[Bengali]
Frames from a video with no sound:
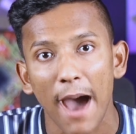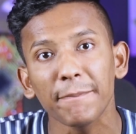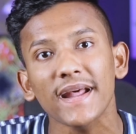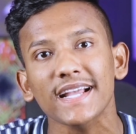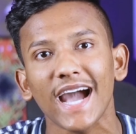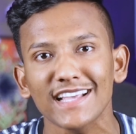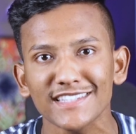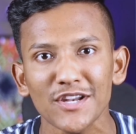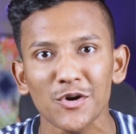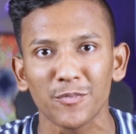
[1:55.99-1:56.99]
আপনার
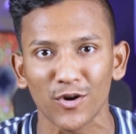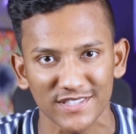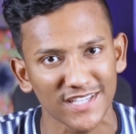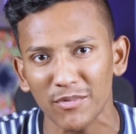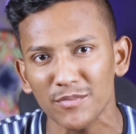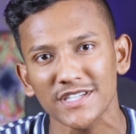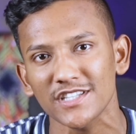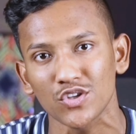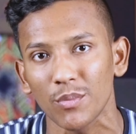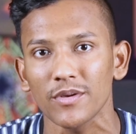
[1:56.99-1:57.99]
কাজের ওপর যেমন
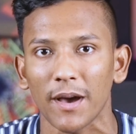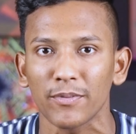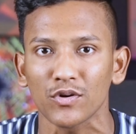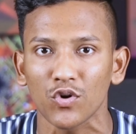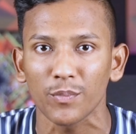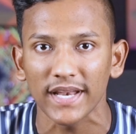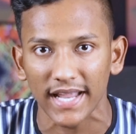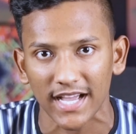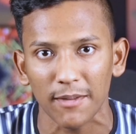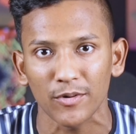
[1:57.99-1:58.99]
বেশি ছবি আপলোড করবেন
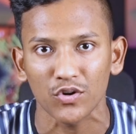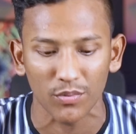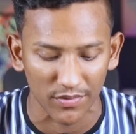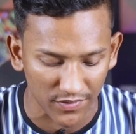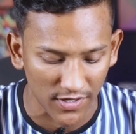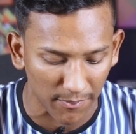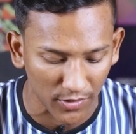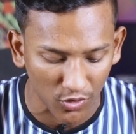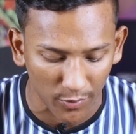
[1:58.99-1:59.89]
লেখা আপলোড করবেন ভিডিও আপলোড